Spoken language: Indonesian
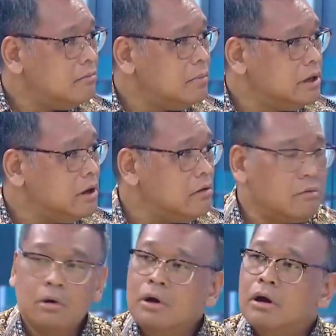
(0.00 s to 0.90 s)

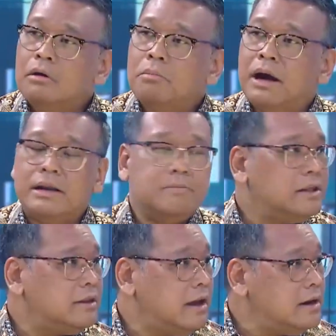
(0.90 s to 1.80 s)
Beliau Panglima
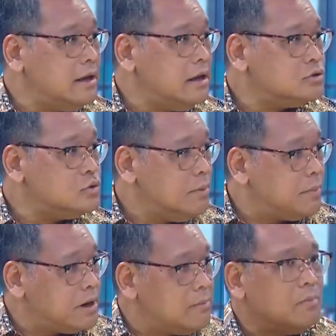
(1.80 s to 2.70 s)
TNI sudah pernah